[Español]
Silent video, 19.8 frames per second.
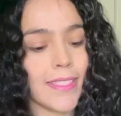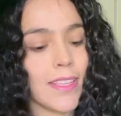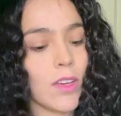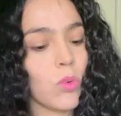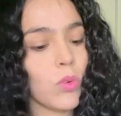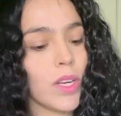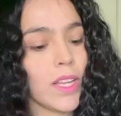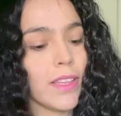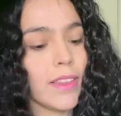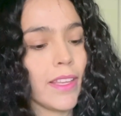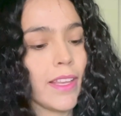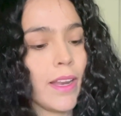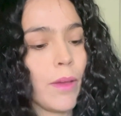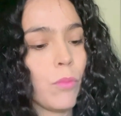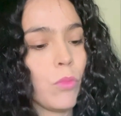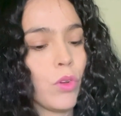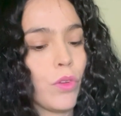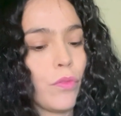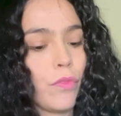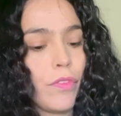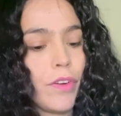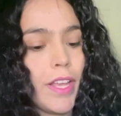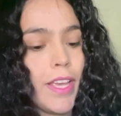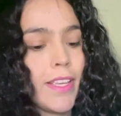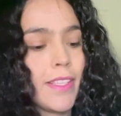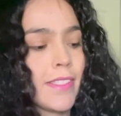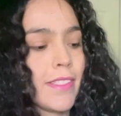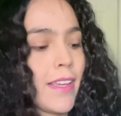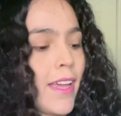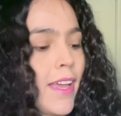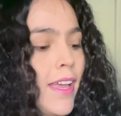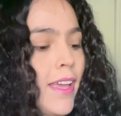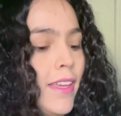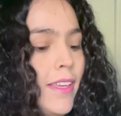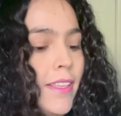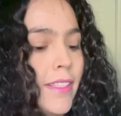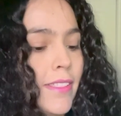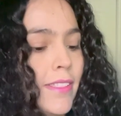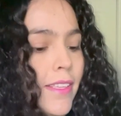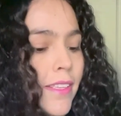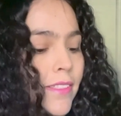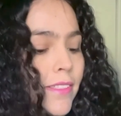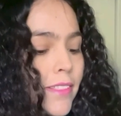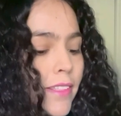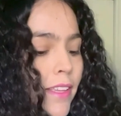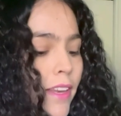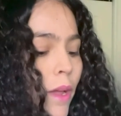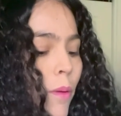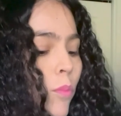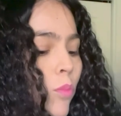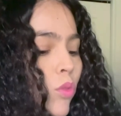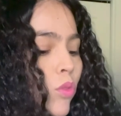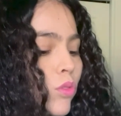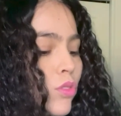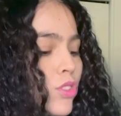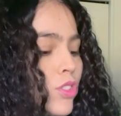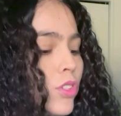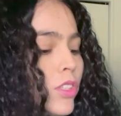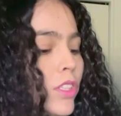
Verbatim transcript: de una tela muy fresca y se estira mucho,